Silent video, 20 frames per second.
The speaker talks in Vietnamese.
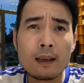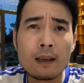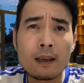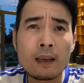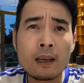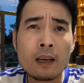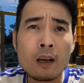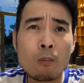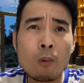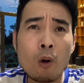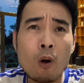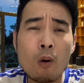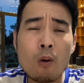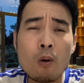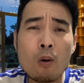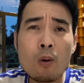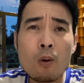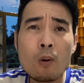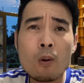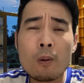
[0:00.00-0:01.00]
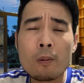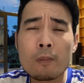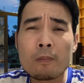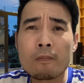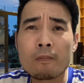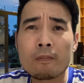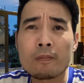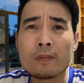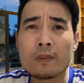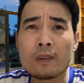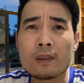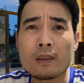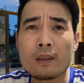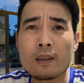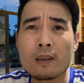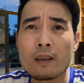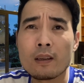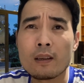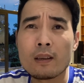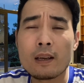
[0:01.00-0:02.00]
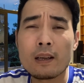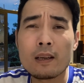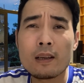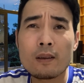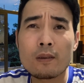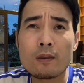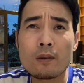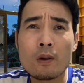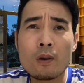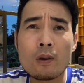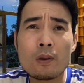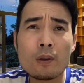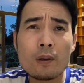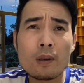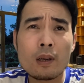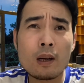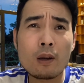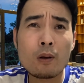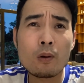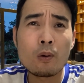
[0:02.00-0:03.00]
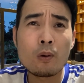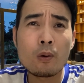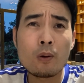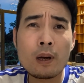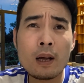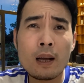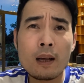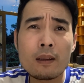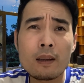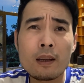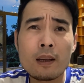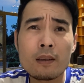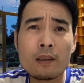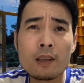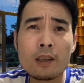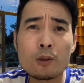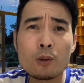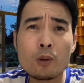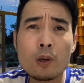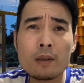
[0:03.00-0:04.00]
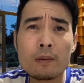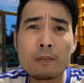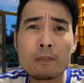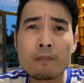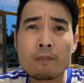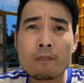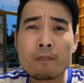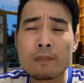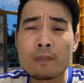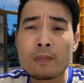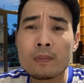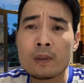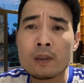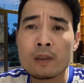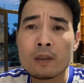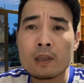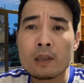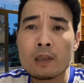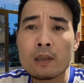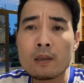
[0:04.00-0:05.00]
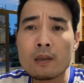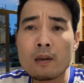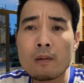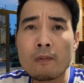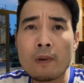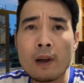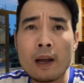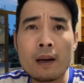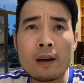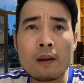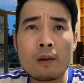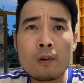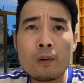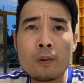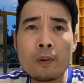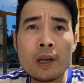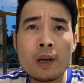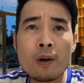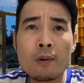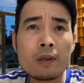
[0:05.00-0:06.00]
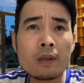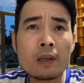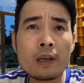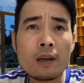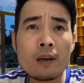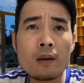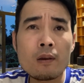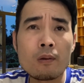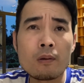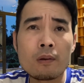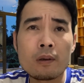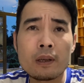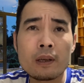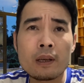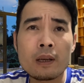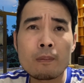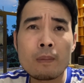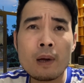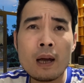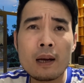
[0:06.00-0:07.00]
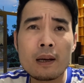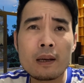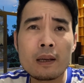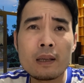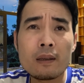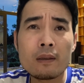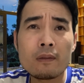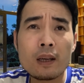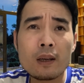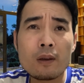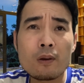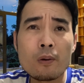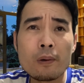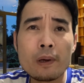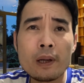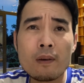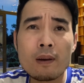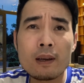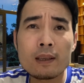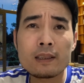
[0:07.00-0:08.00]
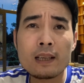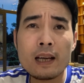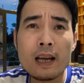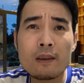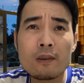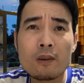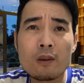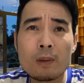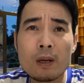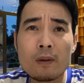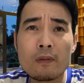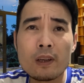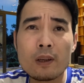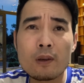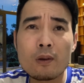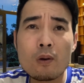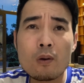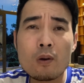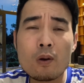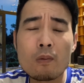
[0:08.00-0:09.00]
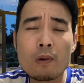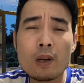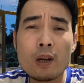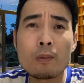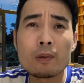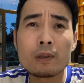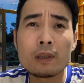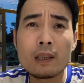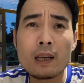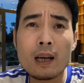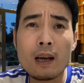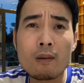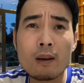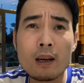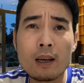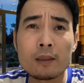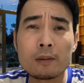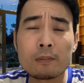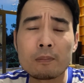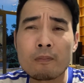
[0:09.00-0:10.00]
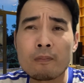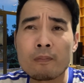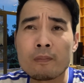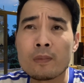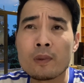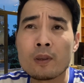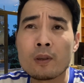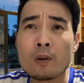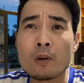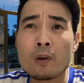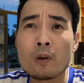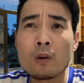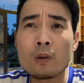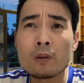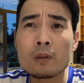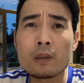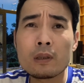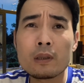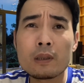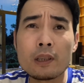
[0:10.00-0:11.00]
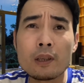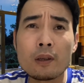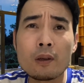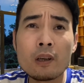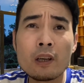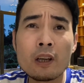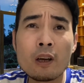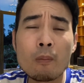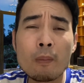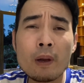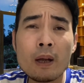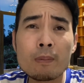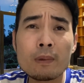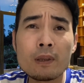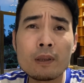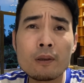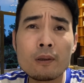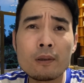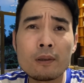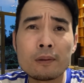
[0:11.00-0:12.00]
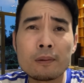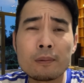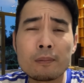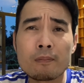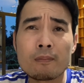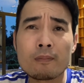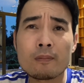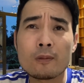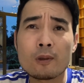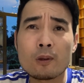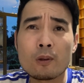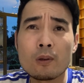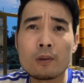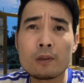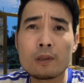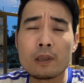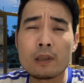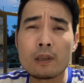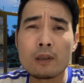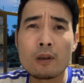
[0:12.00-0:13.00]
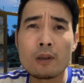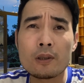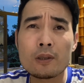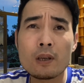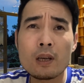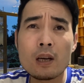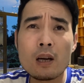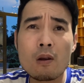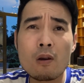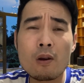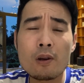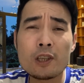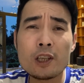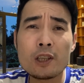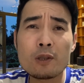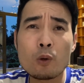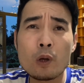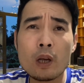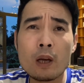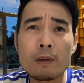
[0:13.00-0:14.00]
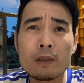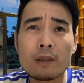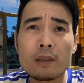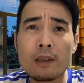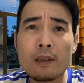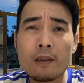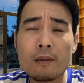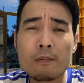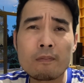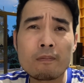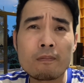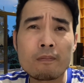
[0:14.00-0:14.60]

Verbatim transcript: lẻo mỏ của cô thì đấy là do là cô đang diễn xuất chứ không phải là cô điệu như thế đâu thì các bạn nghĩ về cô điệu là sai rồi bởi vì cô không điệu một tí nào cả cô chỉ có lẻo mép tí thôi cô chỉ gọi cho hơn con trích chòe một tí